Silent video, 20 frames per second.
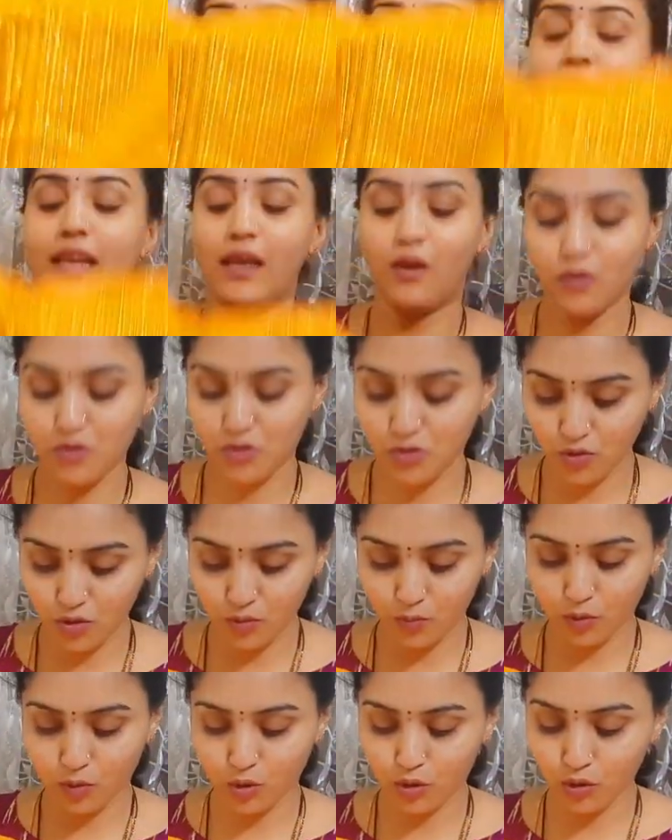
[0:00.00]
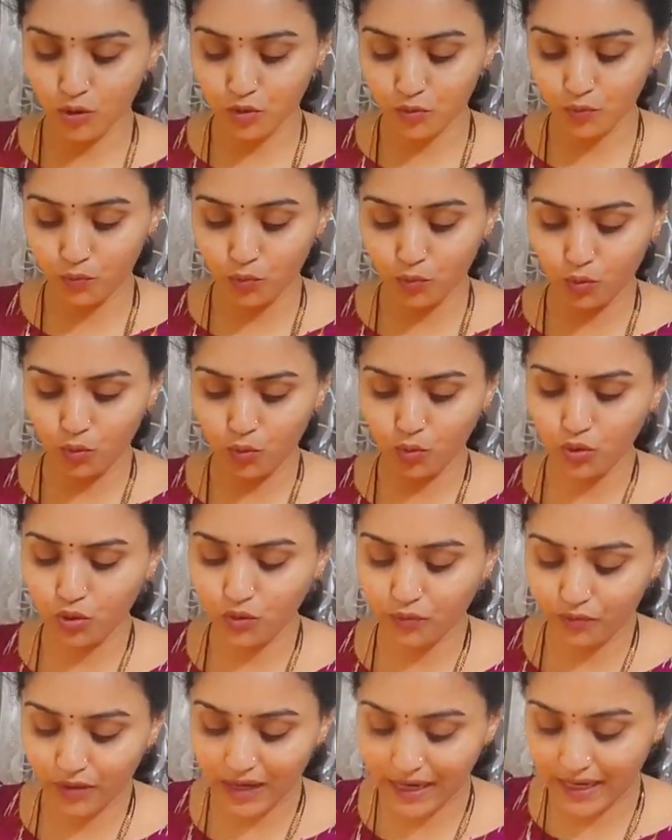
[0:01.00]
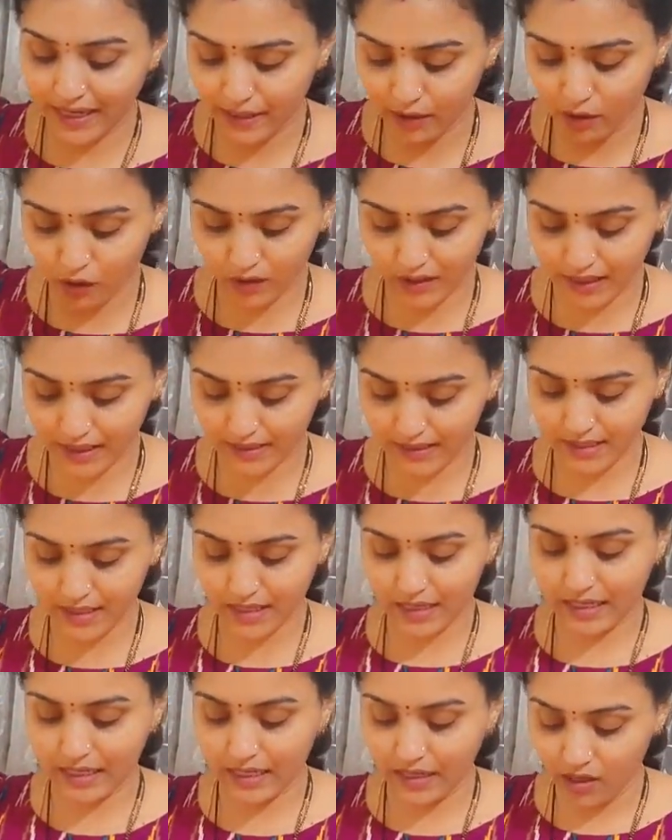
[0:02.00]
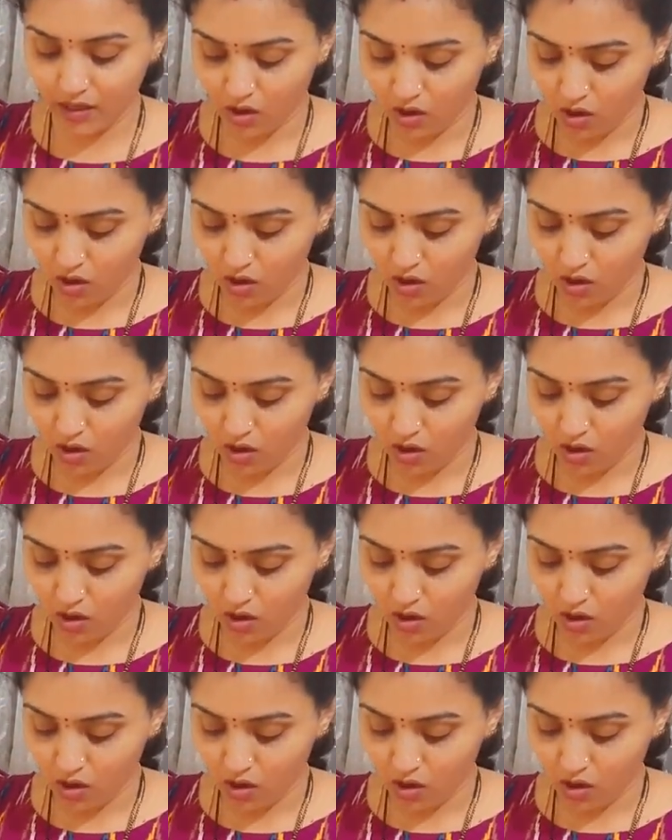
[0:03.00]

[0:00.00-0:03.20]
ఇలా వస్తుంది మొత్తం స్మూత్ ఫైన్ ఆర్గాన్జా అండి